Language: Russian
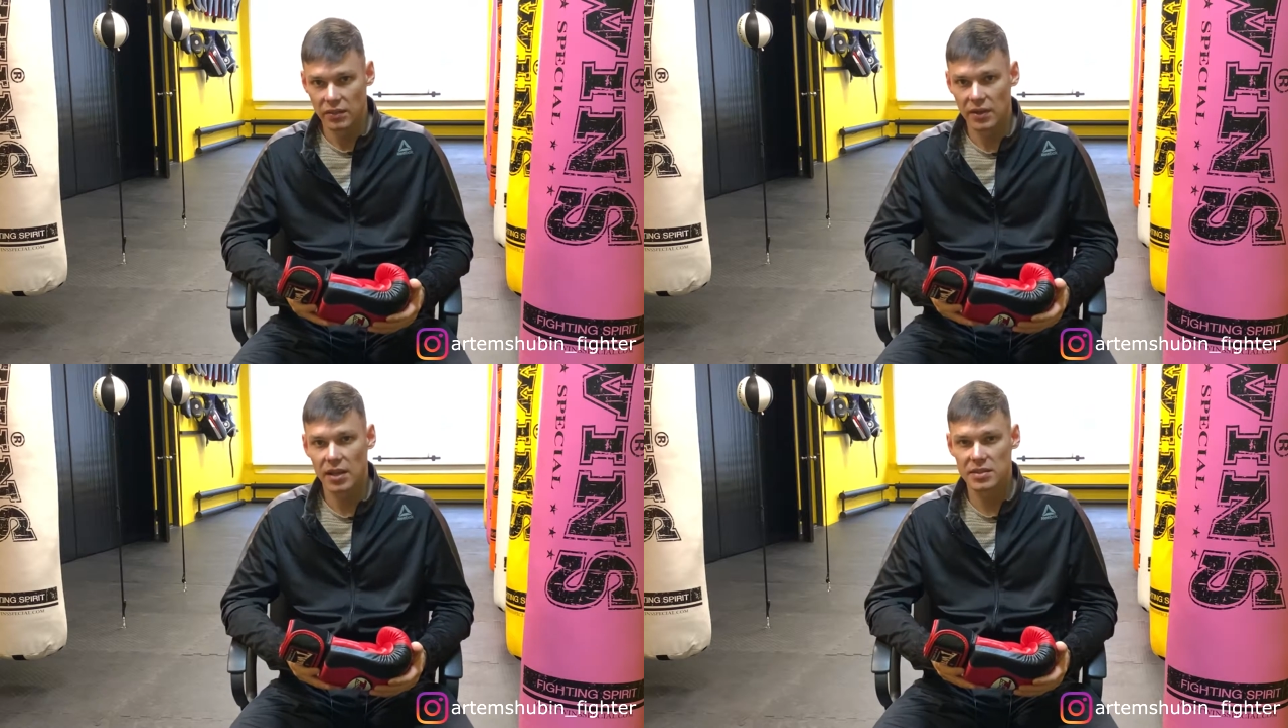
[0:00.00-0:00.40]

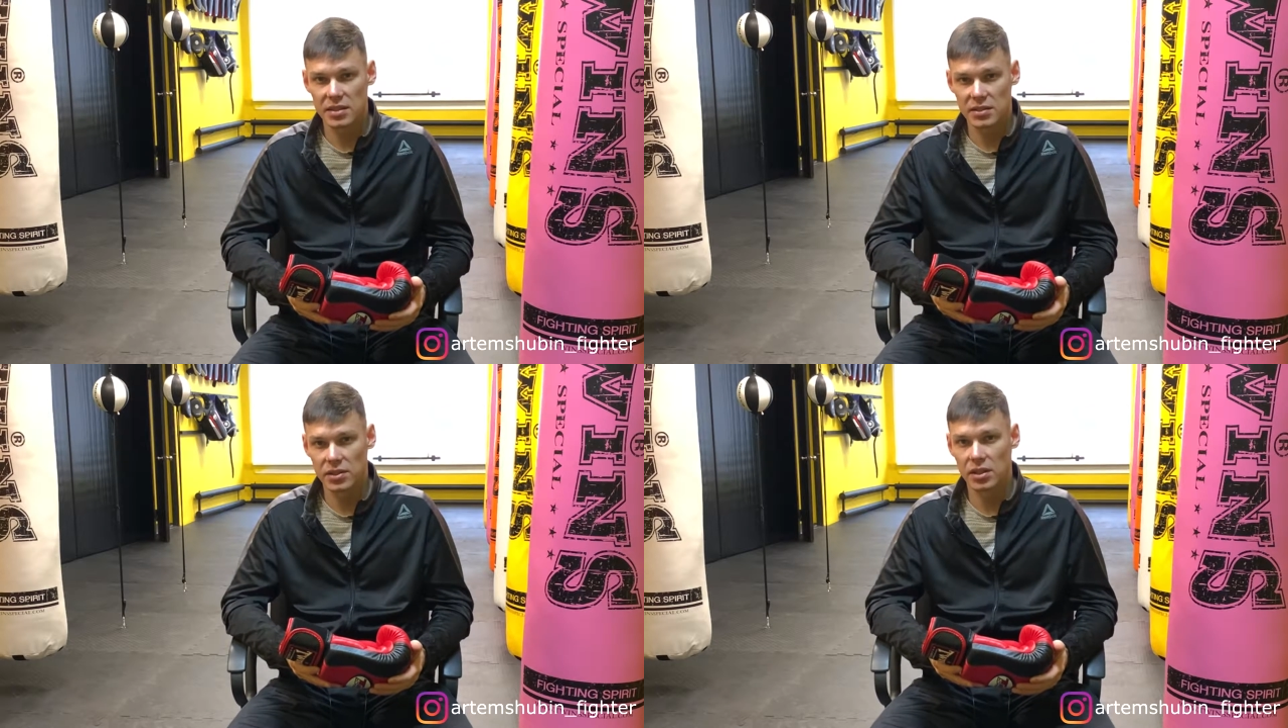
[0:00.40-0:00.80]
является
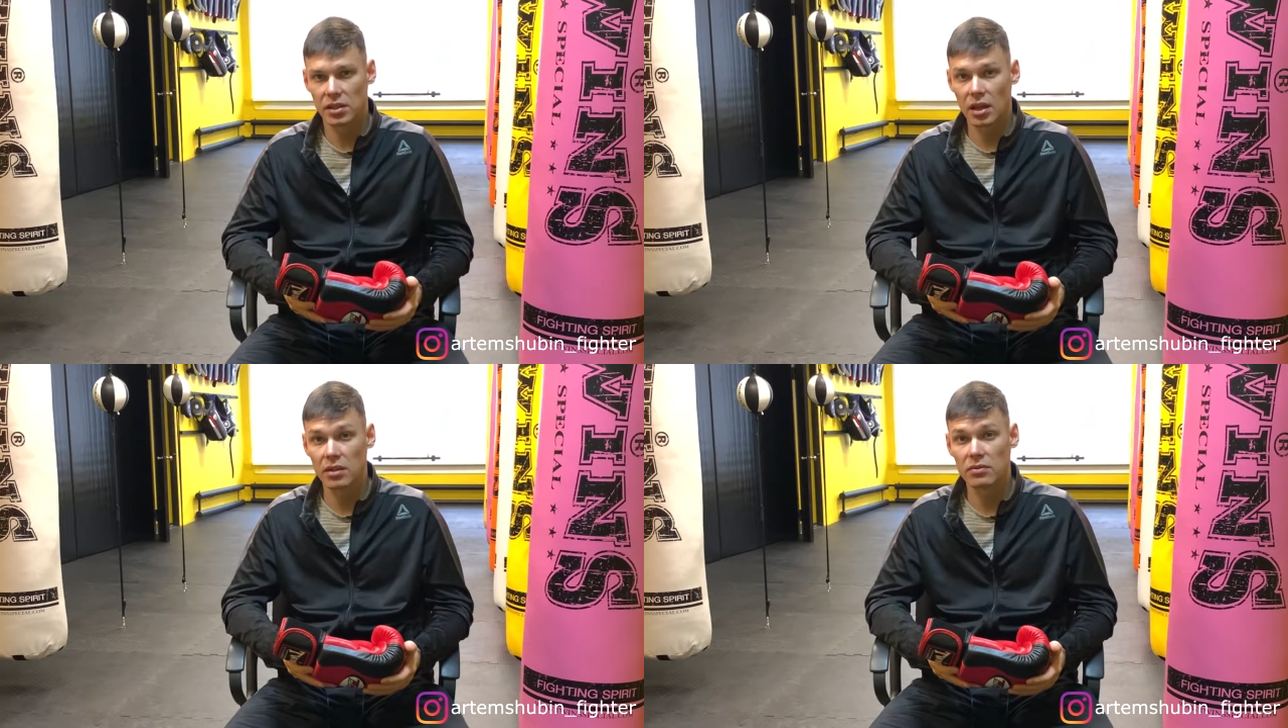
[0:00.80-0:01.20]
действительно
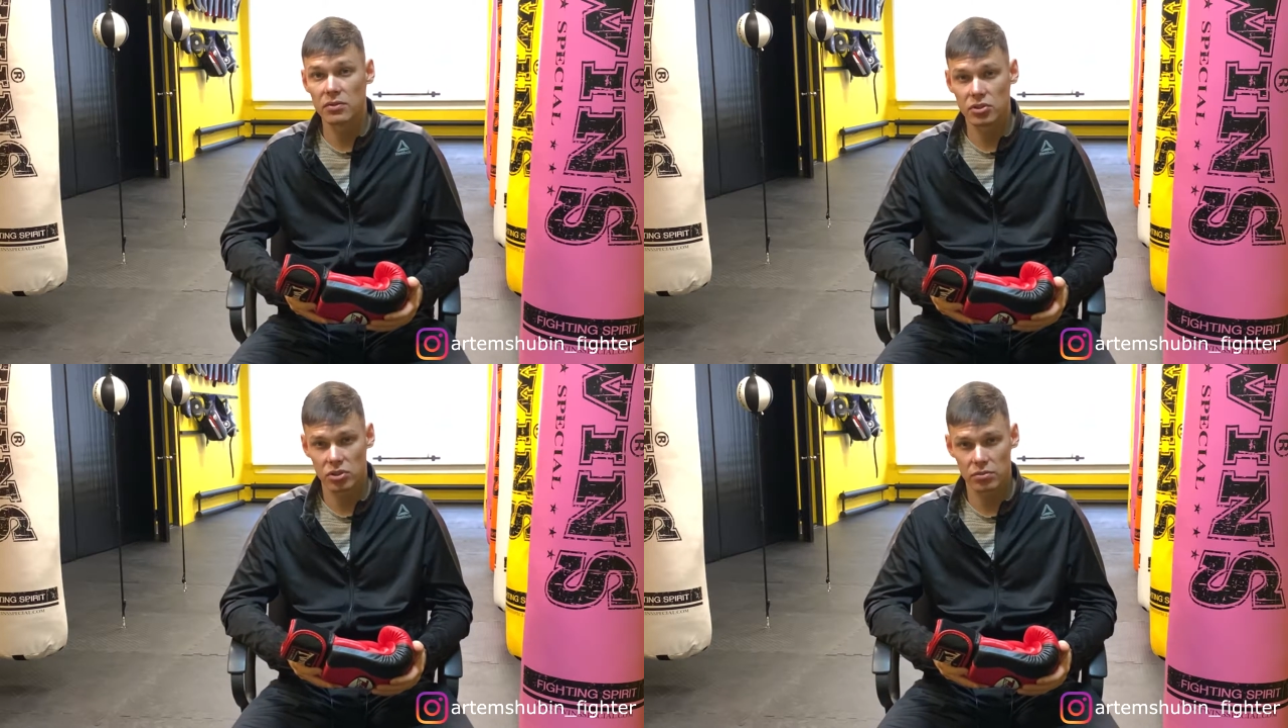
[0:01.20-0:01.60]

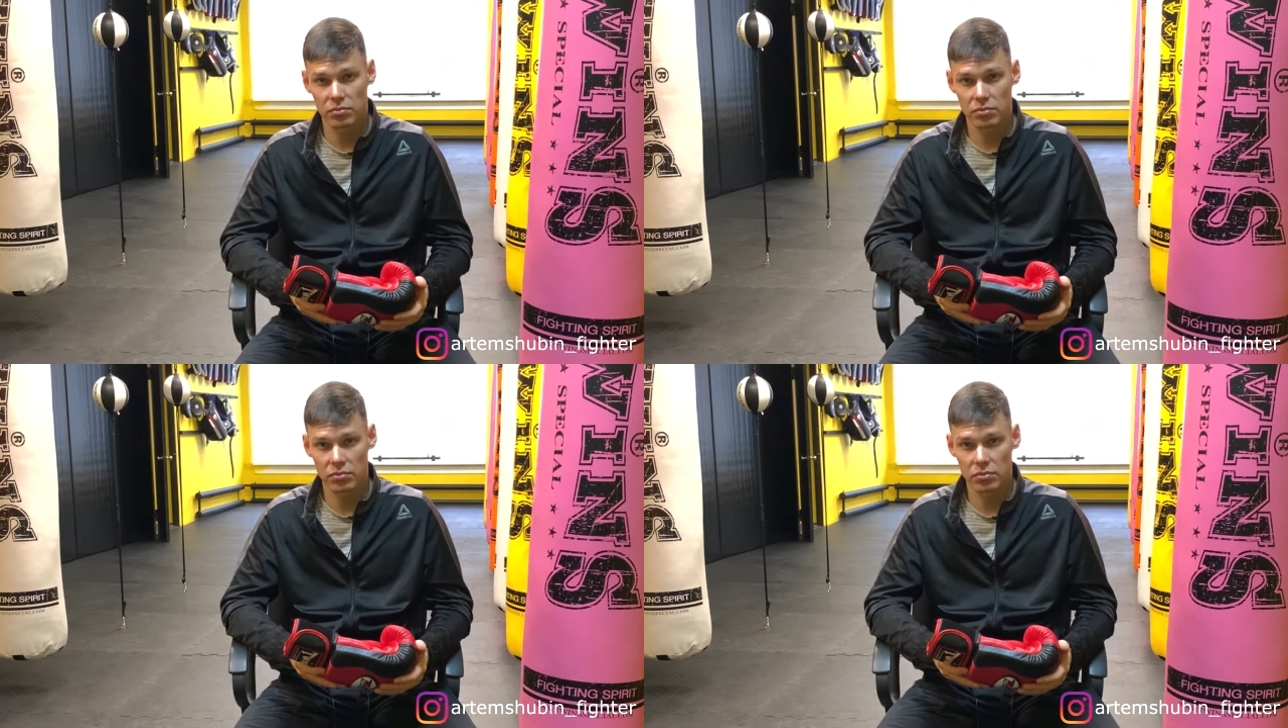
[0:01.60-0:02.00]

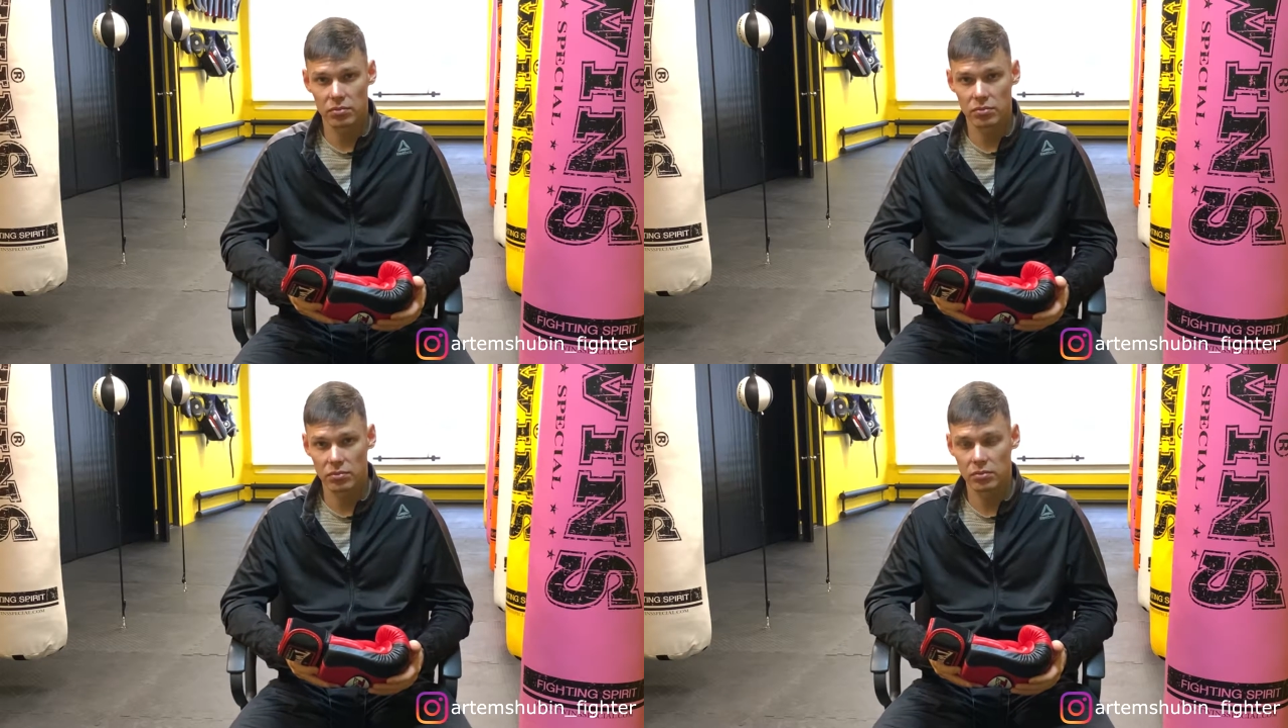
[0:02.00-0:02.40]
наивысшим
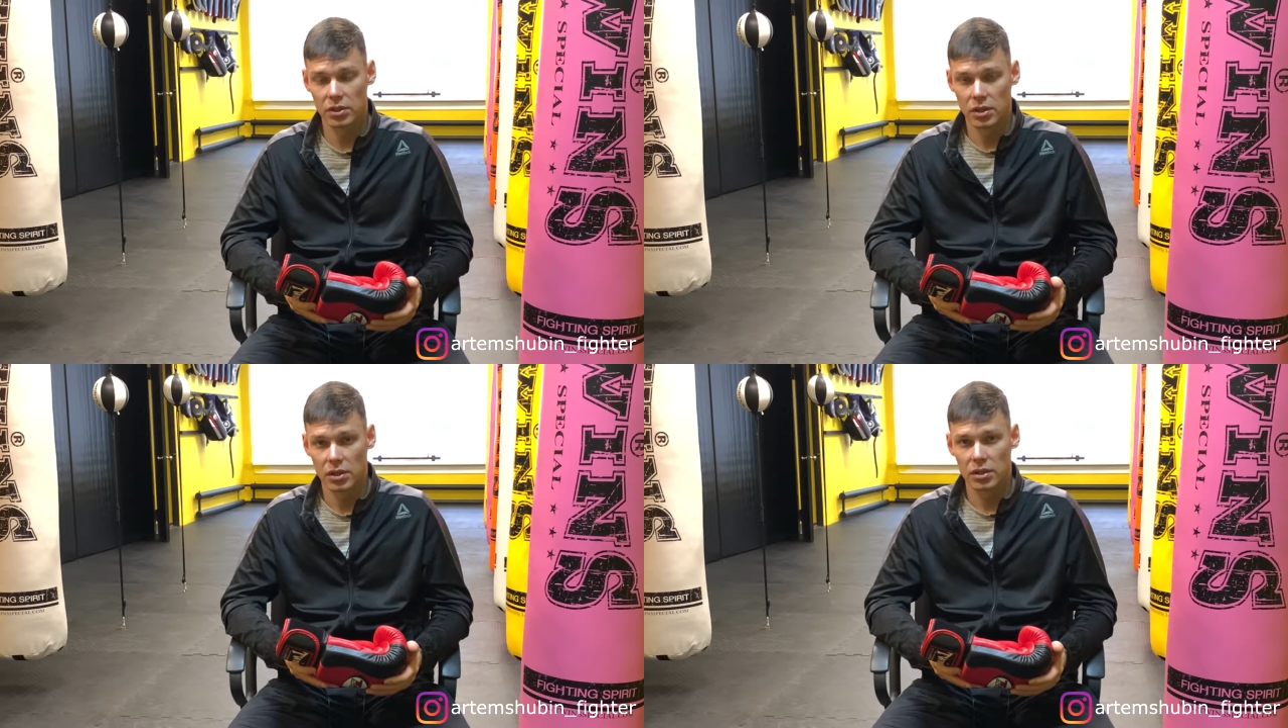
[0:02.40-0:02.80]

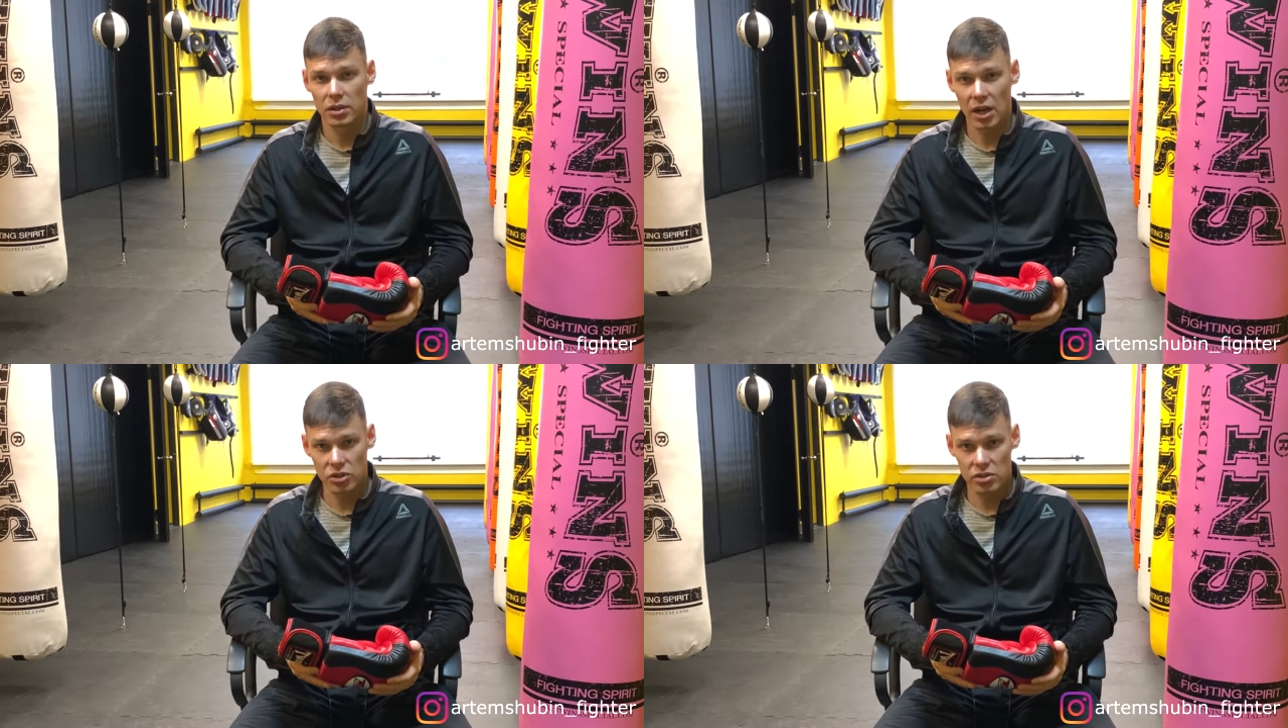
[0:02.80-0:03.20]

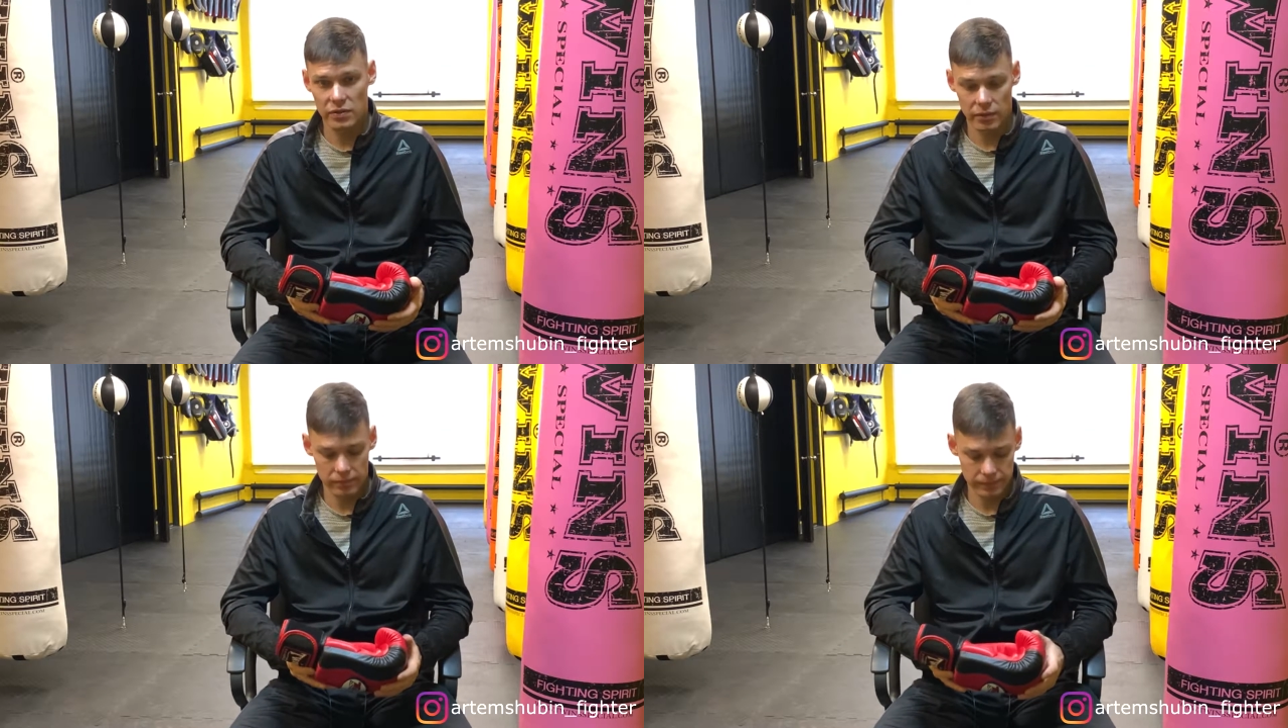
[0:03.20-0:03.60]

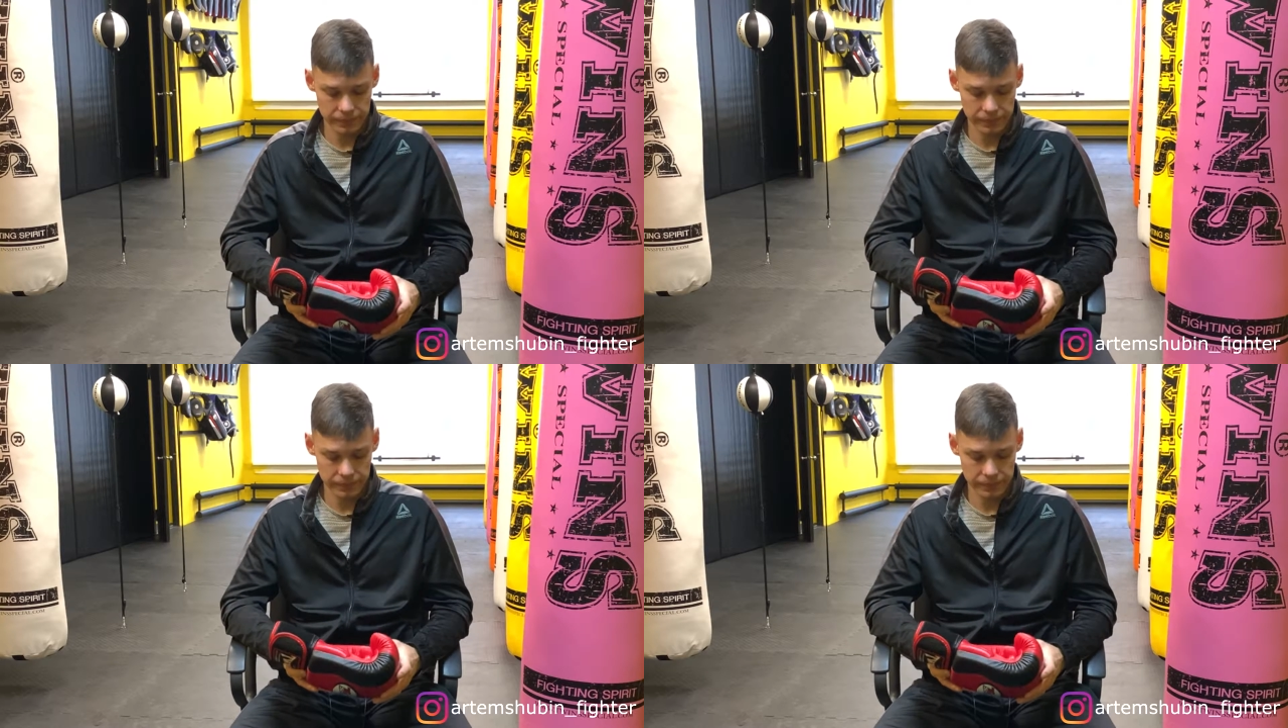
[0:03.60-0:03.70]
качеством,